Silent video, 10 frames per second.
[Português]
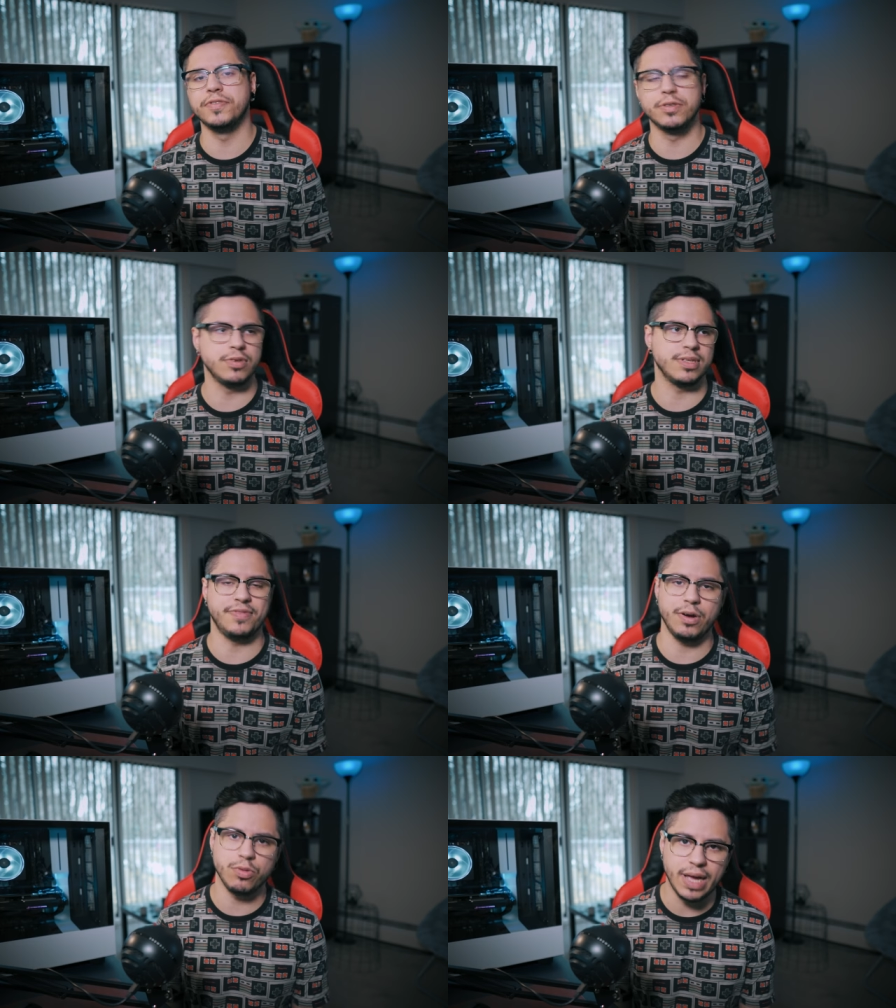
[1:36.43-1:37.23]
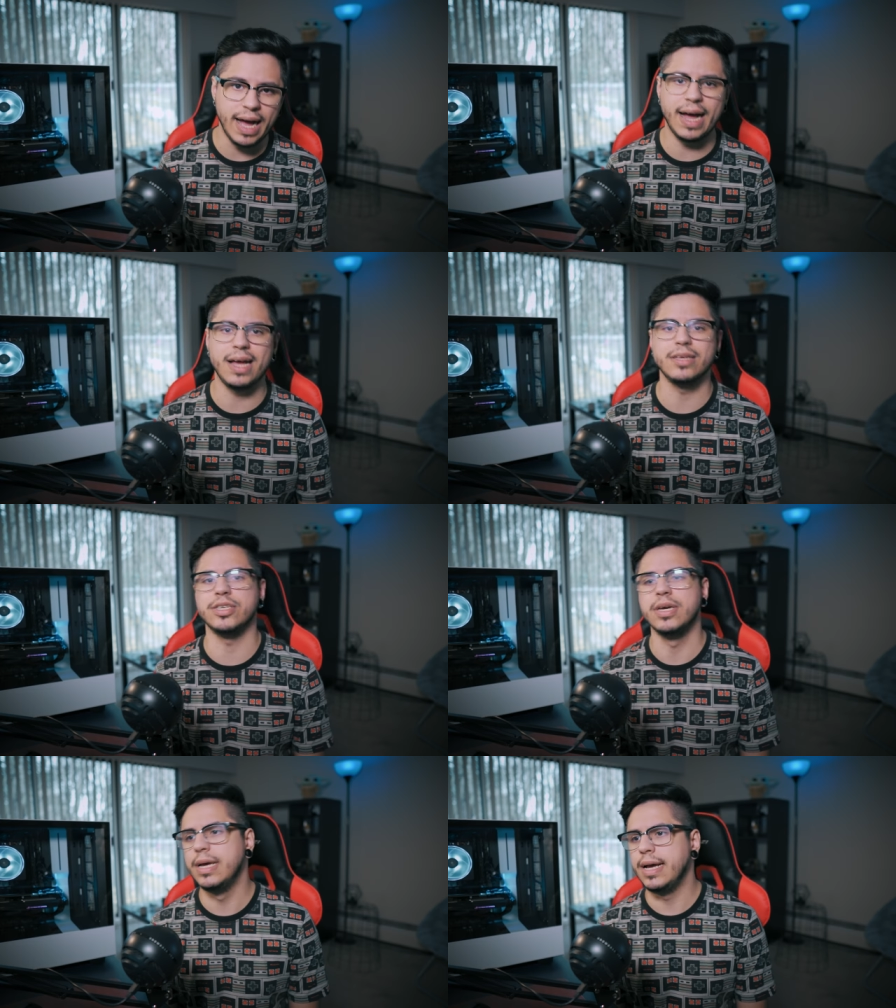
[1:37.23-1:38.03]
fiz coisas da
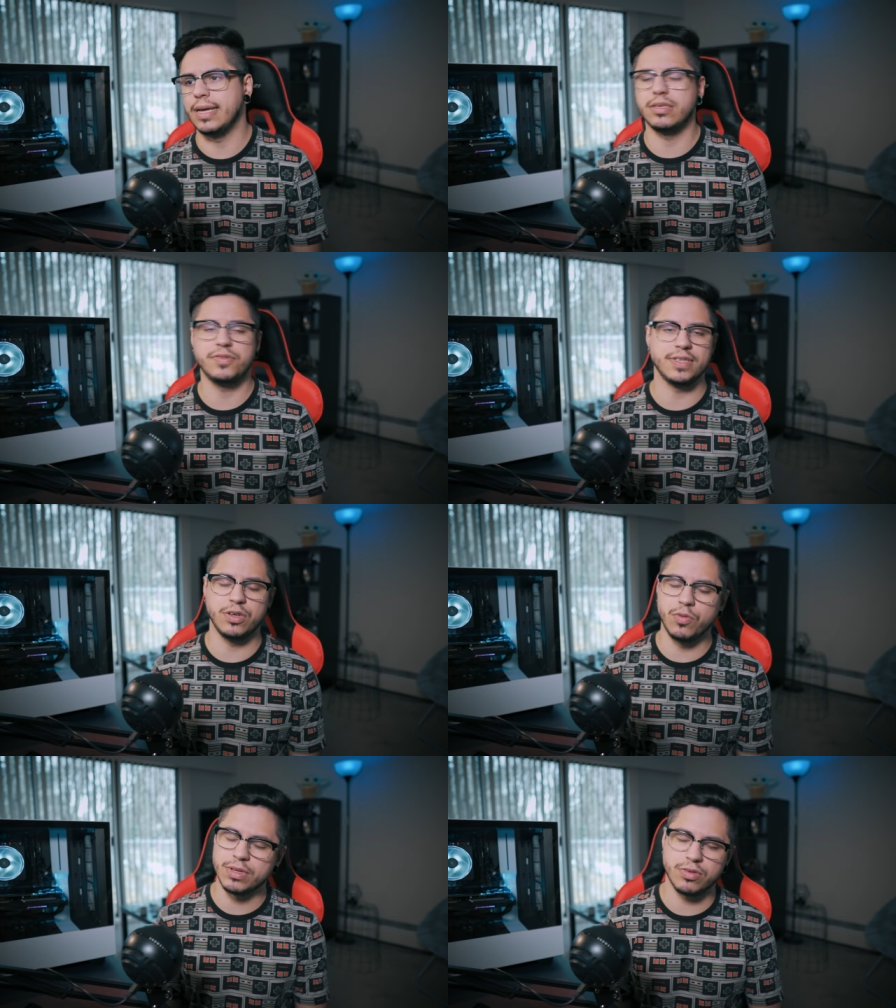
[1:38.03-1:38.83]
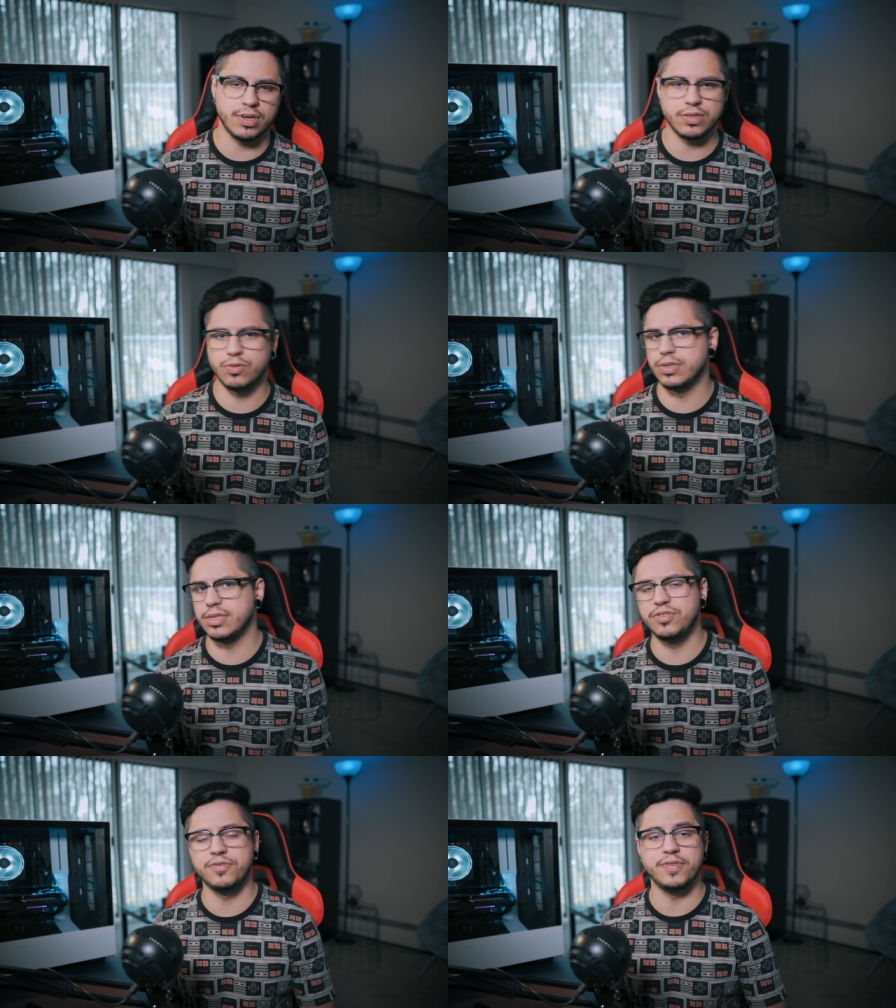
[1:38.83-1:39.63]
faculdade, às vezes fazia algumas outras
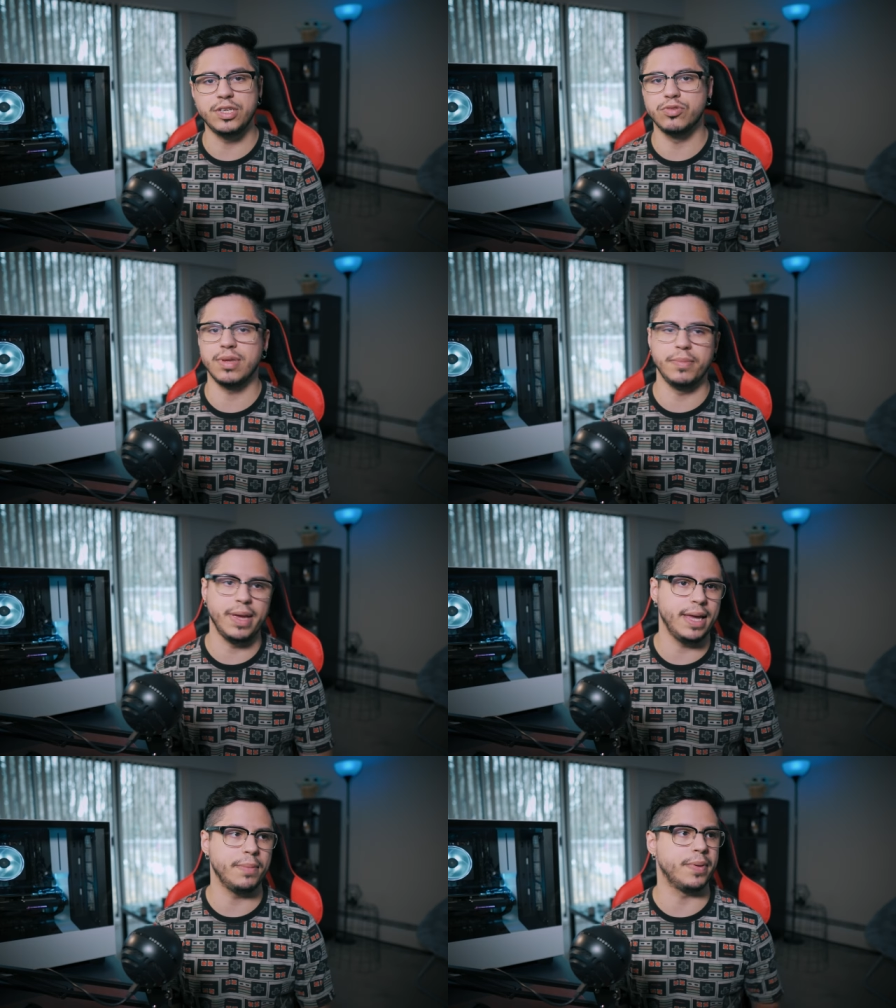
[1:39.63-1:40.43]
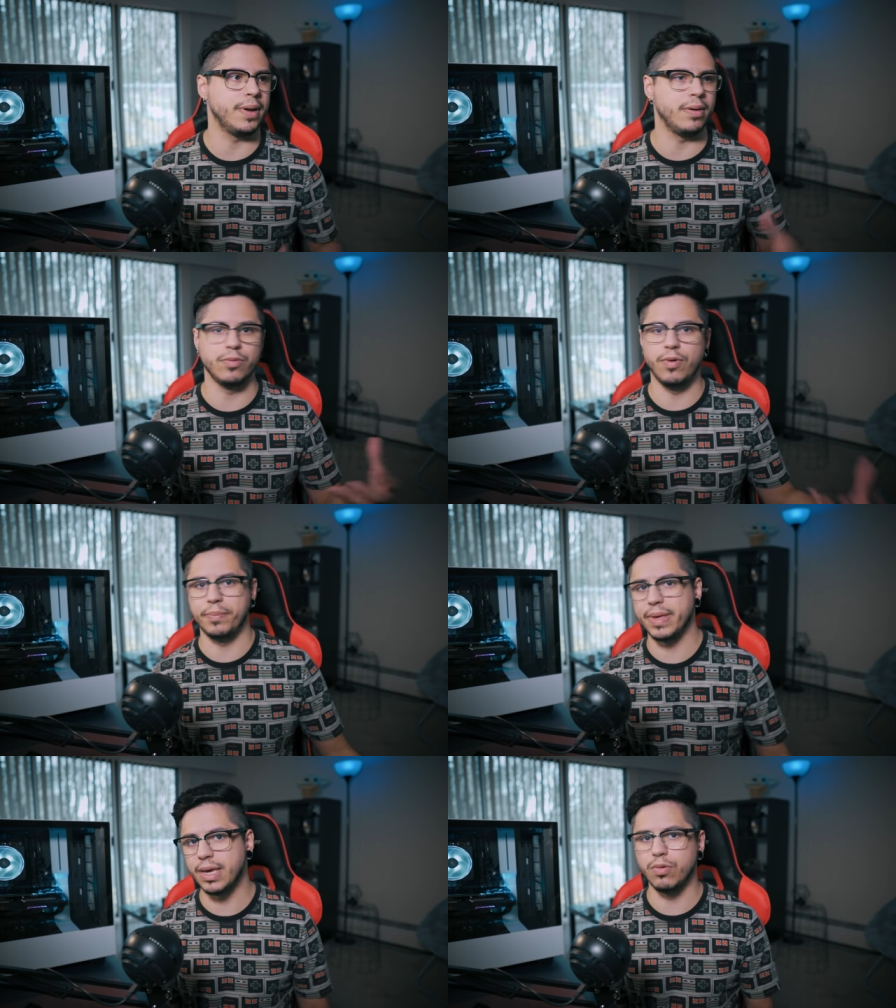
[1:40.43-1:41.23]
coisas de vídeo também para algum
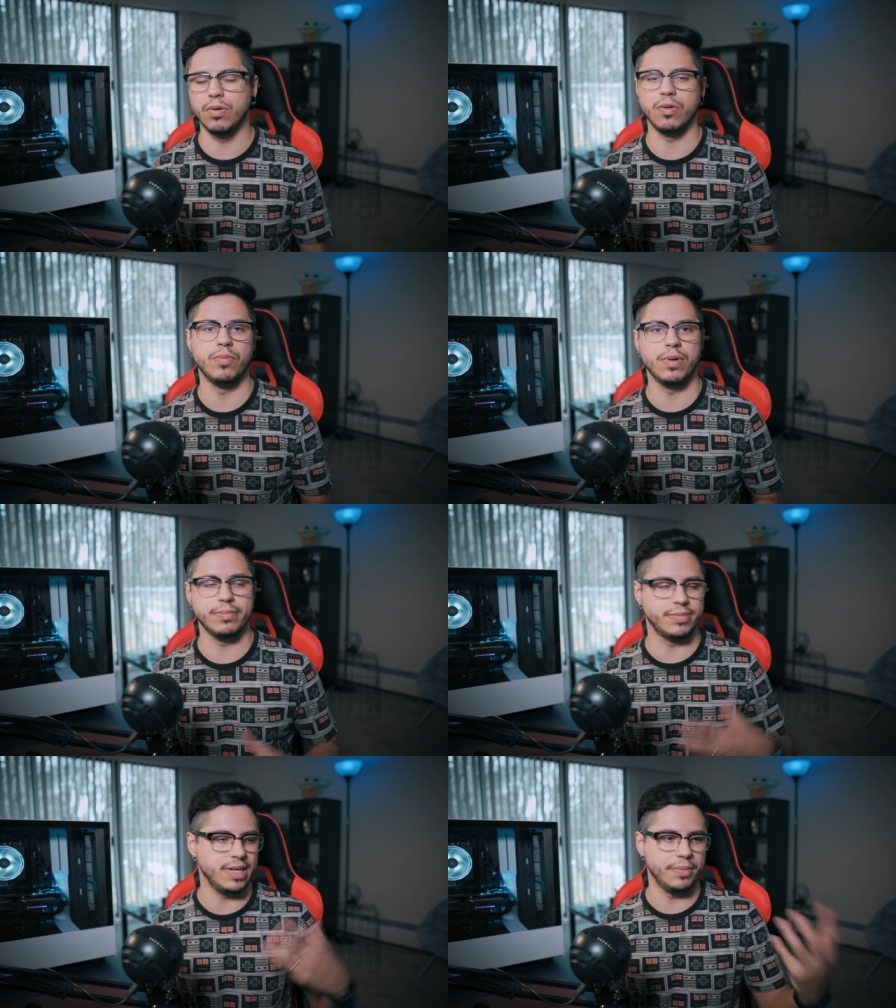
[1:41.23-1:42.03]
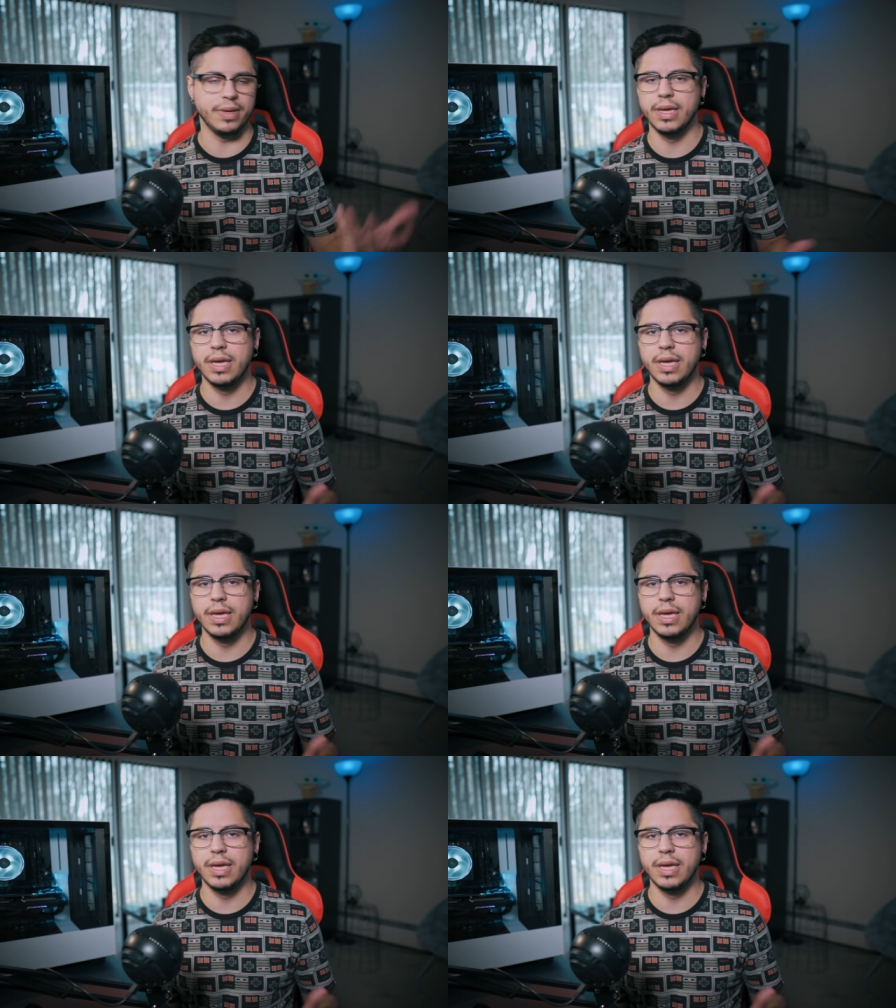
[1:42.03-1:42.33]
amigo, alguma, sabe?